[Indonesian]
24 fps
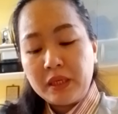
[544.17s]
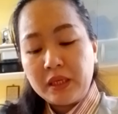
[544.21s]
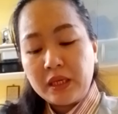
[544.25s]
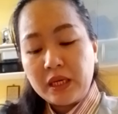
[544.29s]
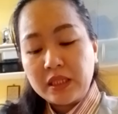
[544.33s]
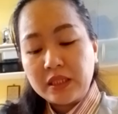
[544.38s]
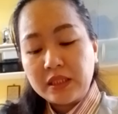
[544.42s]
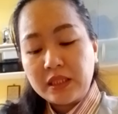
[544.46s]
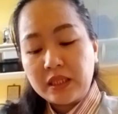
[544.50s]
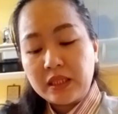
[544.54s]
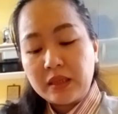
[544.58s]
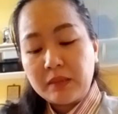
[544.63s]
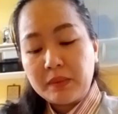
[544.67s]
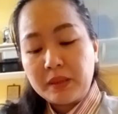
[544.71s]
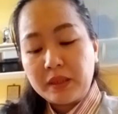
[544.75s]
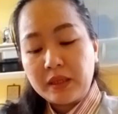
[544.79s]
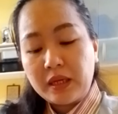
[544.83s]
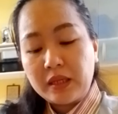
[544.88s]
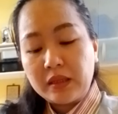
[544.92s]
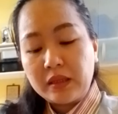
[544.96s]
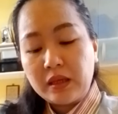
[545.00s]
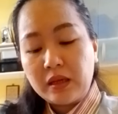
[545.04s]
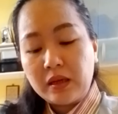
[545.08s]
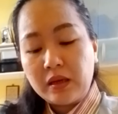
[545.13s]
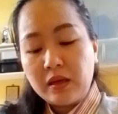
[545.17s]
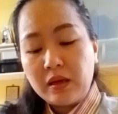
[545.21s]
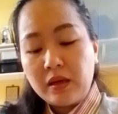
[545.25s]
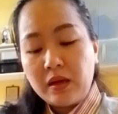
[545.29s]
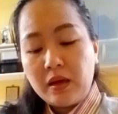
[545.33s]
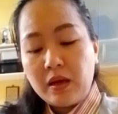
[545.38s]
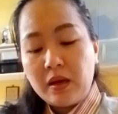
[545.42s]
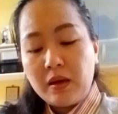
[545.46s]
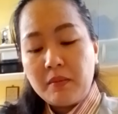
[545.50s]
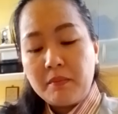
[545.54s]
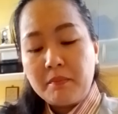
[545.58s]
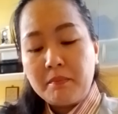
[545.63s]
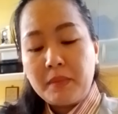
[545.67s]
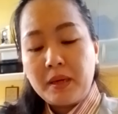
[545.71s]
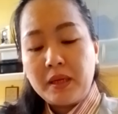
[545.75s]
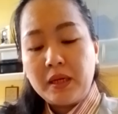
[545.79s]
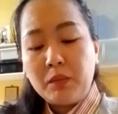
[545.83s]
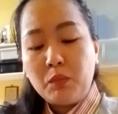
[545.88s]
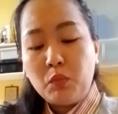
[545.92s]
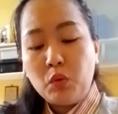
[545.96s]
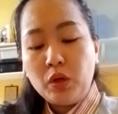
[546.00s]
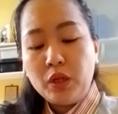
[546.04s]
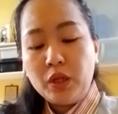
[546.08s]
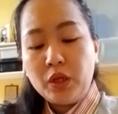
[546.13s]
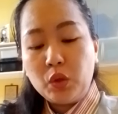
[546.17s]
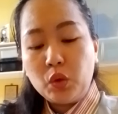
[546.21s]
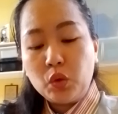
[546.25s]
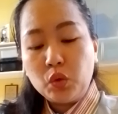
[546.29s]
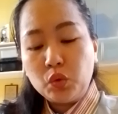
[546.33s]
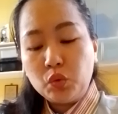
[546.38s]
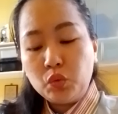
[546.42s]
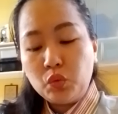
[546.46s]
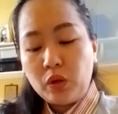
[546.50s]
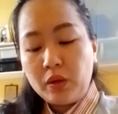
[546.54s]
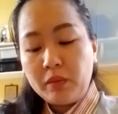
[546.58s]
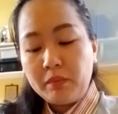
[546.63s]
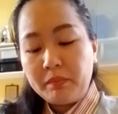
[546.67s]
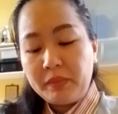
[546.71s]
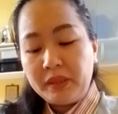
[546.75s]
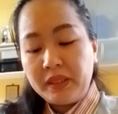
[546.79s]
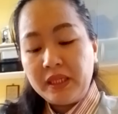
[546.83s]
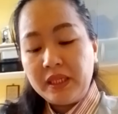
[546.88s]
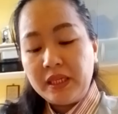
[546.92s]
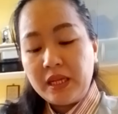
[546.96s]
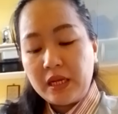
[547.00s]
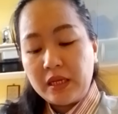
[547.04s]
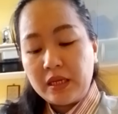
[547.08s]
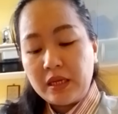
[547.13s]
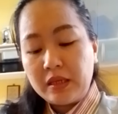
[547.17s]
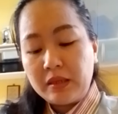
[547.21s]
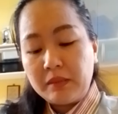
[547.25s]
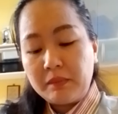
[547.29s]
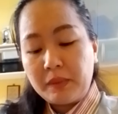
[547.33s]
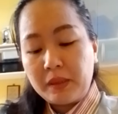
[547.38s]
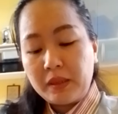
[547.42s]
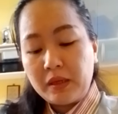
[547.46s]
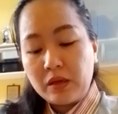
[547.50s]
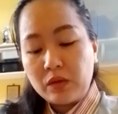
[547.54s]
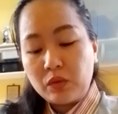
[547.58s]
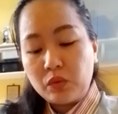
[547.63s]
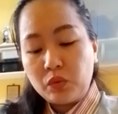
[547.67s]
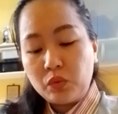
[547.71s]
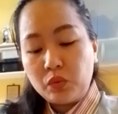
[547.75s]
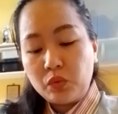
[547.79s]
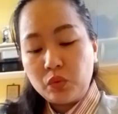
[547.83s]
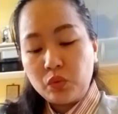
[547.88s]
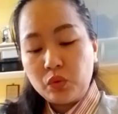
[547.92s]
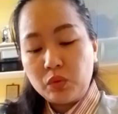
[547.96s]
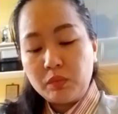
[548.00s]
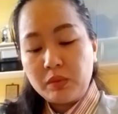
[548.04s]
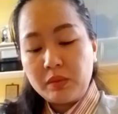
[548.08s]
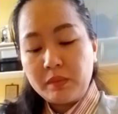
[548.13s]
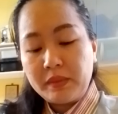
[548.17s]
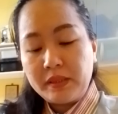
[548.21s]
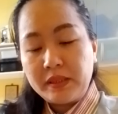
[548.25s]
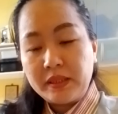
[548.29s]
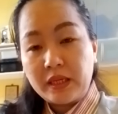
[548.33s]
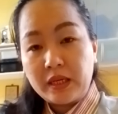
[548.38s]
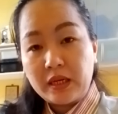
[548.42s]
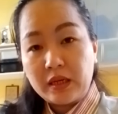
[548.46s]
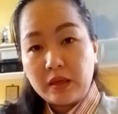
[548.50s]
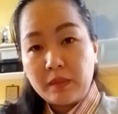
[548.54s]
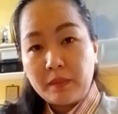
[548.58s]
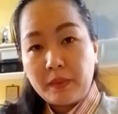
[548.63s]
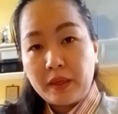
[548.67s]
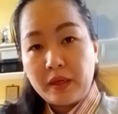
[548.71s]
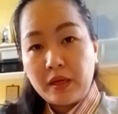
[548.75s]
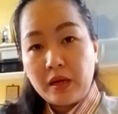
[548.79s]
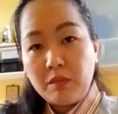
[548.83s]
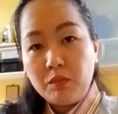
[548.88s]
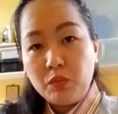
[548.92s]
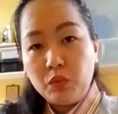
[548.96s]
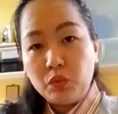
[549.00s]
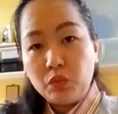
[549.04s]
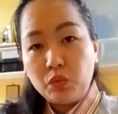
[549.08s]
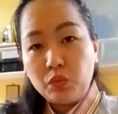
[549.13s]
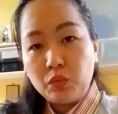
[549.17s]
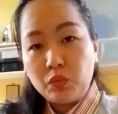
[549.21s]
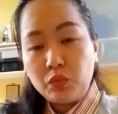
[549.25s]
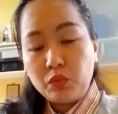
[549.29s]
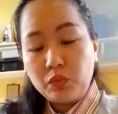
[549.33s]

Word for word: Mika serta berkata, Mana boleh roh Tuhan pindah daripadaku untuk berbicara kepadamu?